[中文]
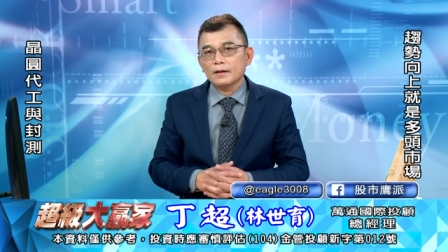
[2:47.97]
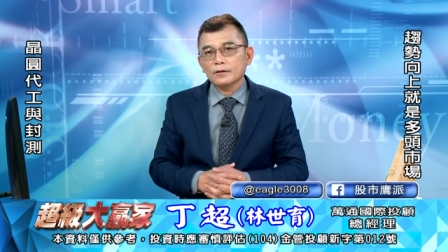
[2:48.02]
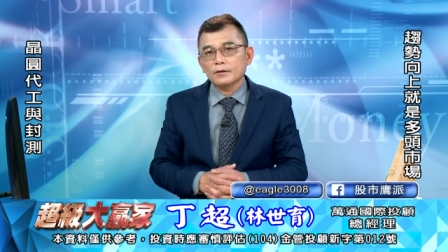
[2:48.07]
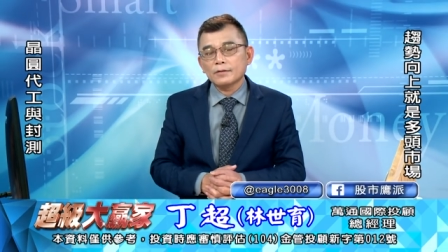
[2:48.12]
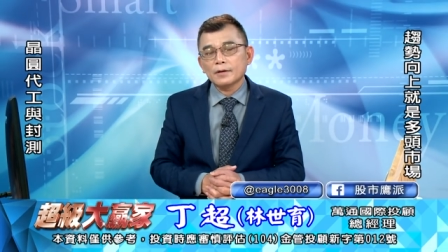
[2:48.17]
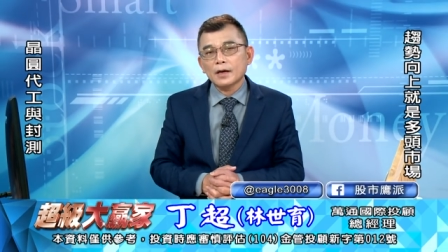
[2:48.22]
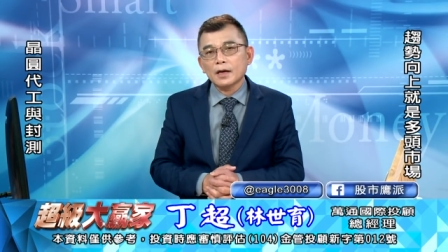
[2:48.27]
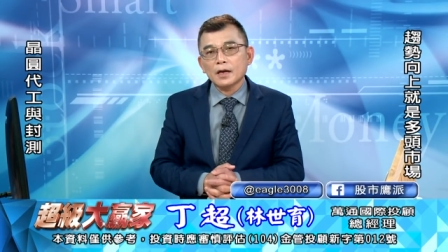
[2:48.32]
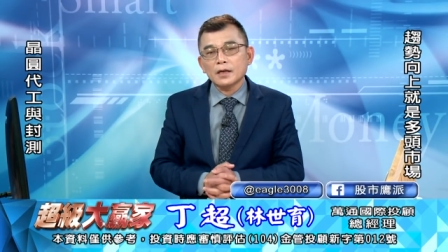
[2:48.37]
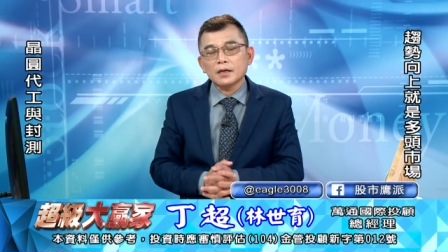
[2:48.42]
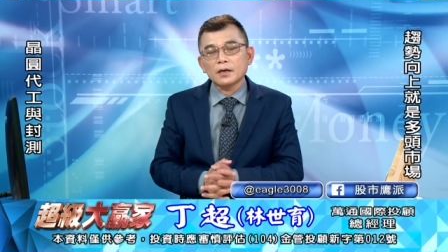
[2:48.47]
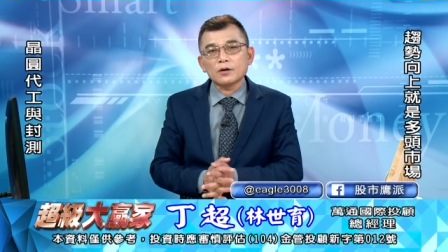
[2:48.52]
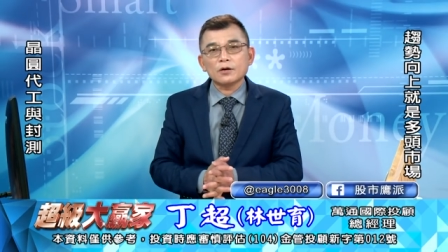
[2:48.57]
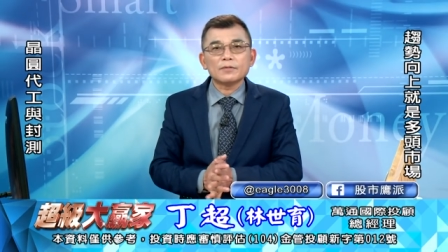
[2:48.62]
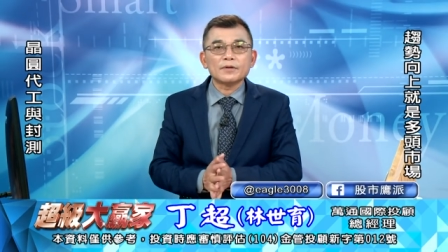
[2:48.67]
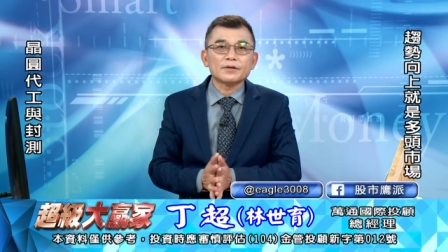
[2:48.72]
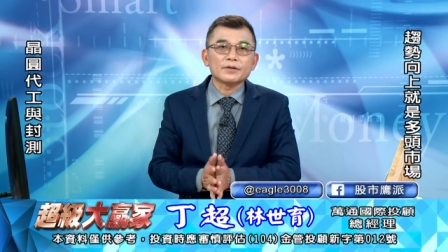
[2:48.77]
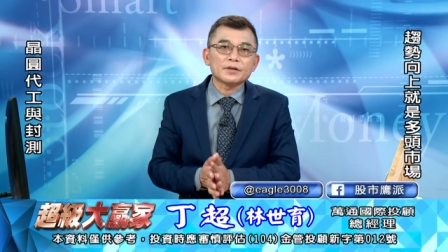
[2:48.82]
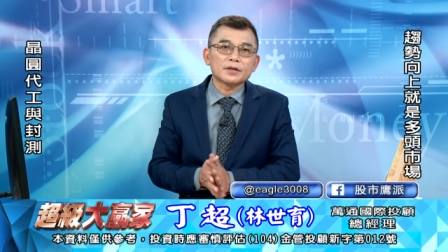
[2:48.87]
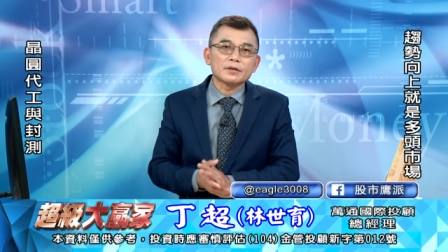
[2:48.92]
我看阿里也
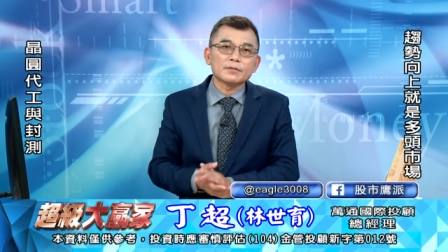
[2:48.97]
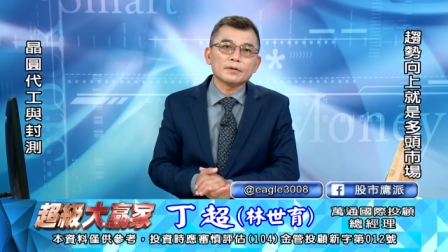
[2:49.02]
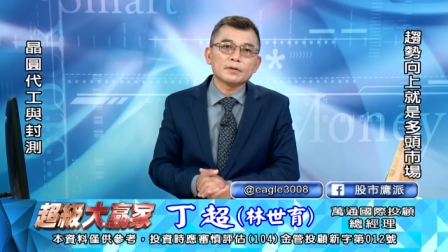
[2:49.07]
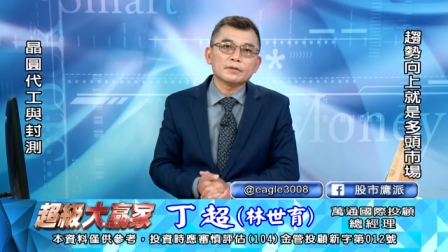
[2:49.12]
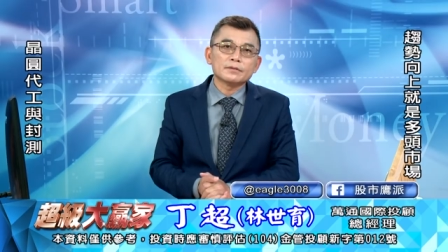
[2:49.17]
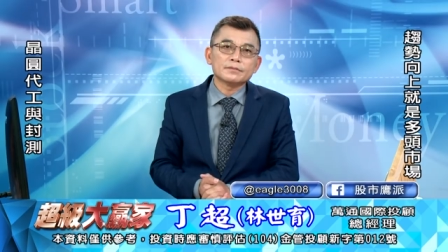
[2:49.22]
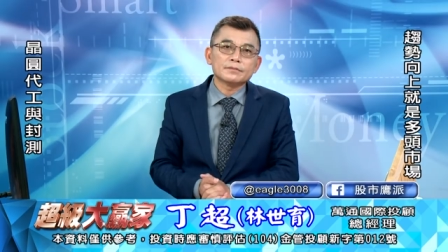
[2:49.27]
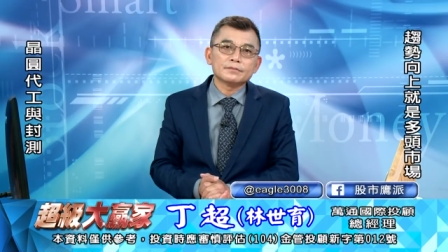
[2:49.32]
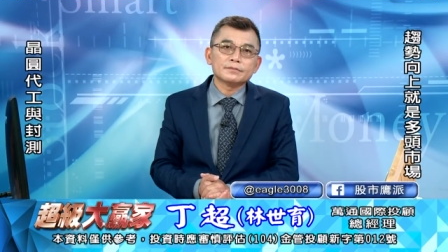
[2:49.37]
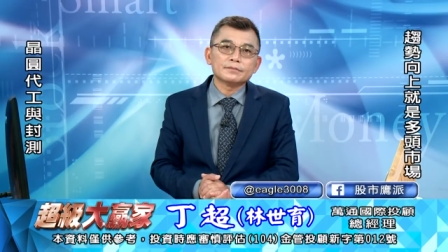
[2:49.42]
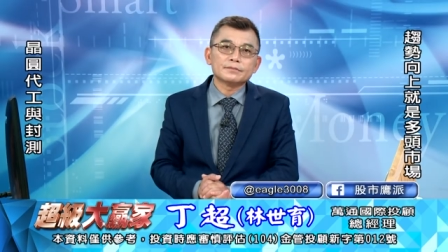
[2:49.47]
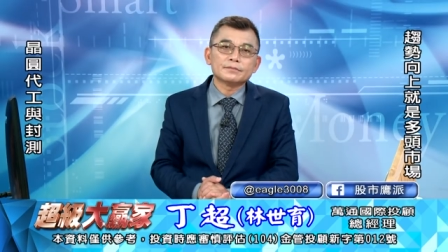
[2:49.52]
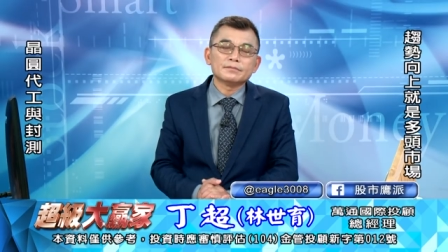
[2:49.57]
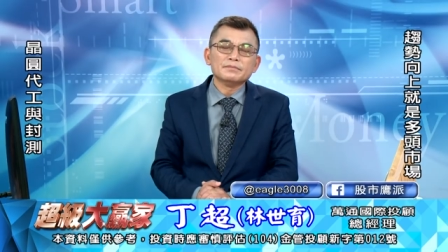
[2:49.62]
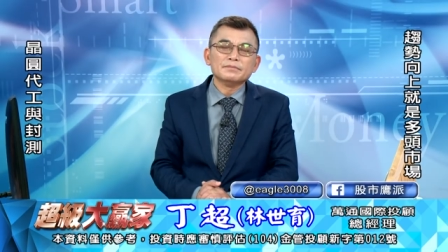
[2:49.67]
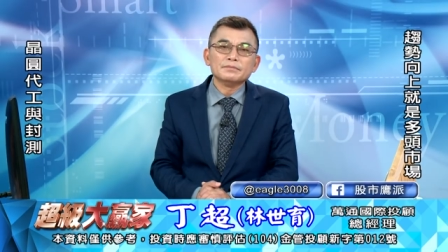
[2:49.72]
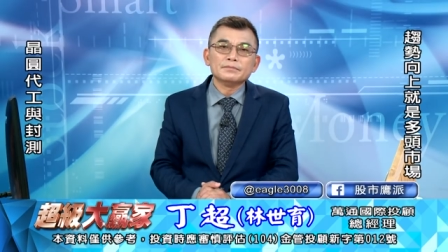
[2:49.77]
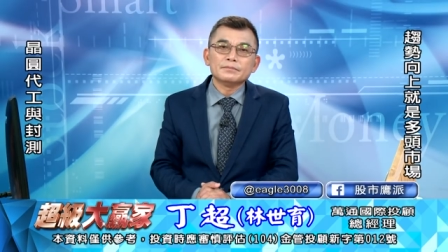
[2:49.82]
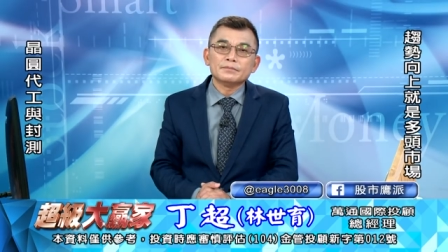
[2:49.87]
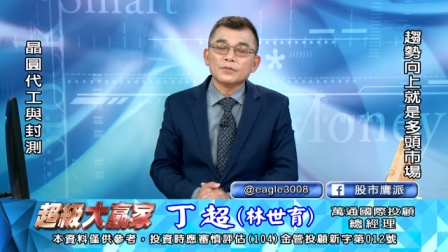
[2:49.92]
搞没有去？
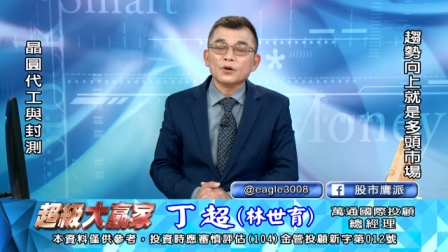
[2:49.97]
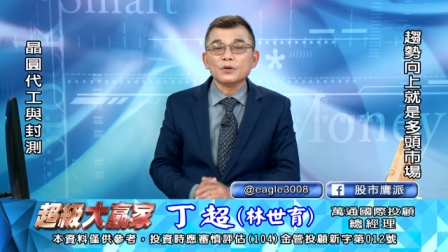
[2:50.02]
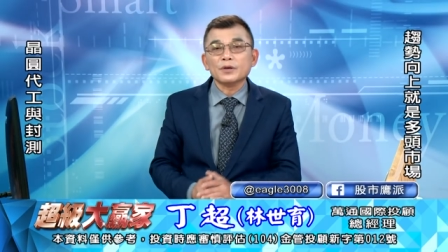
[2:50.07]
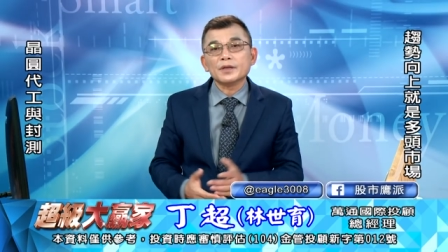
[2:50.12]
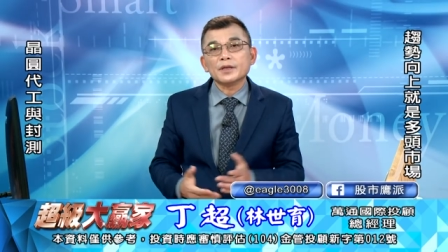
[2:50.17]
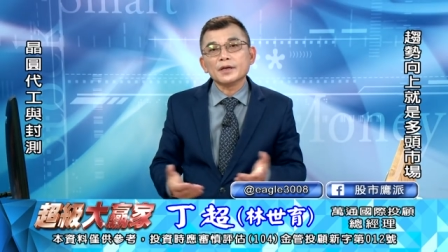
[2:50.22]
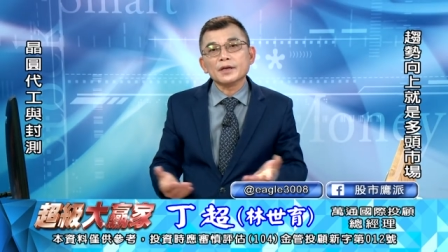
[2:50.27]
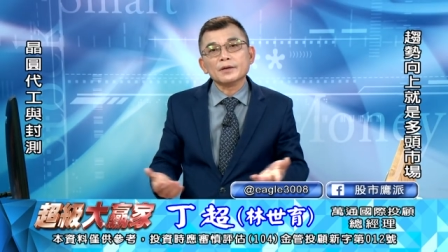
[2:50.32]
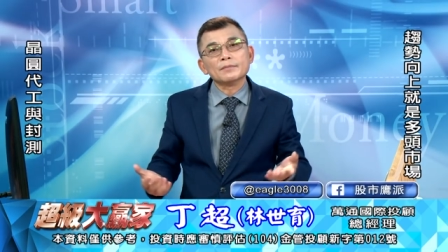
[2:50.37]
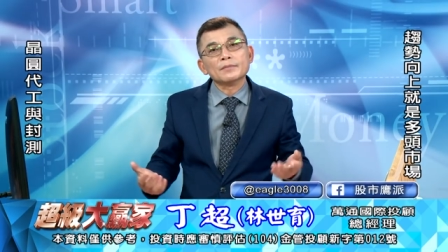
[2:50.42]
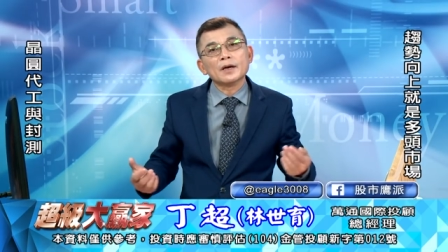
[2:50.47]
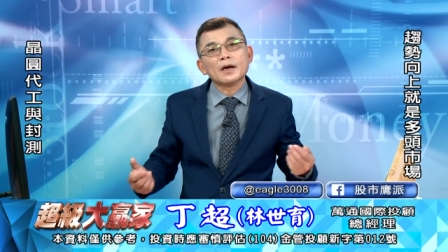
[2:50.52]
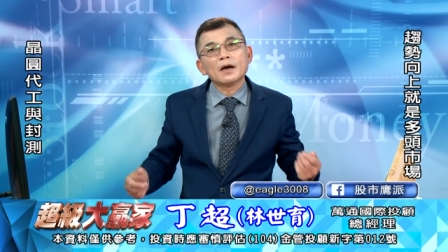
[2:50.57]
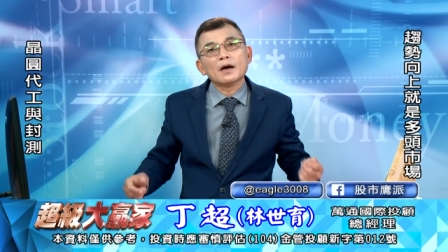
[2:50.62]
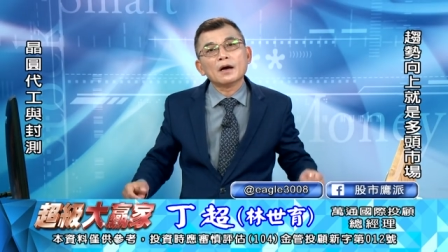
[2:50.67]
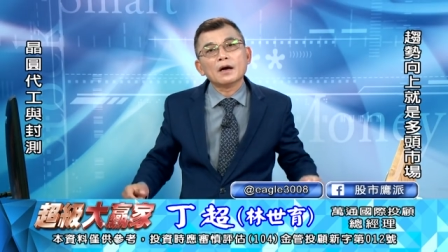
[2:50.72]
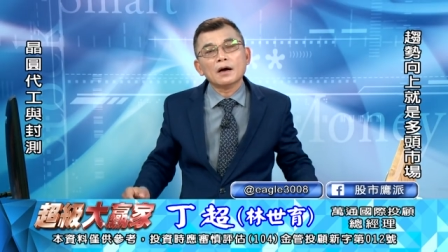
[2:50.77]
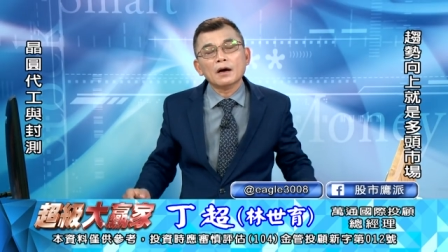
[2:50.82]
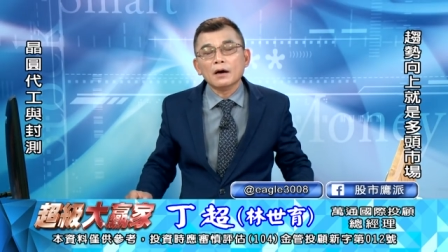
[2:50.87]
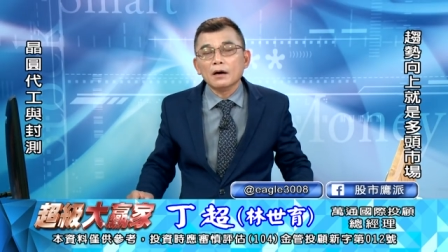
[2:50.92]
无一定嘛，
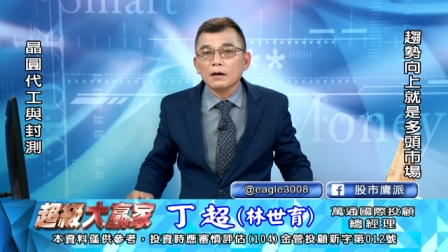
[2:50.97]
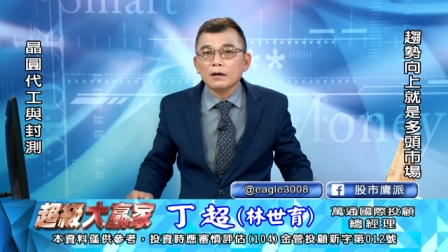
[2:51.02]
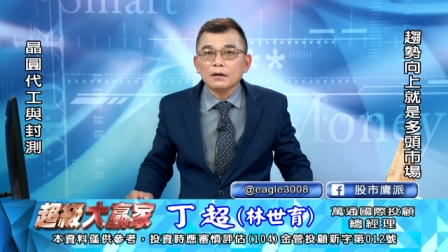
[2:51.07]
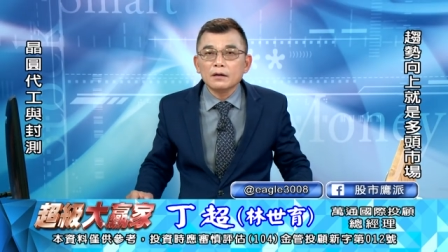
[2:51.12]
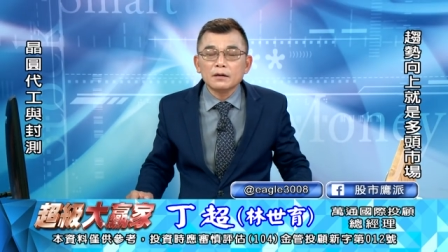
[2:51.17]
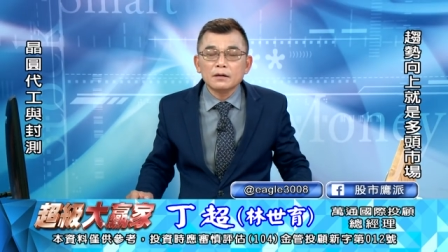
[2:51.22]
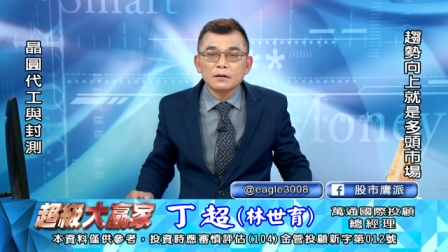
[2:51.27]
吼，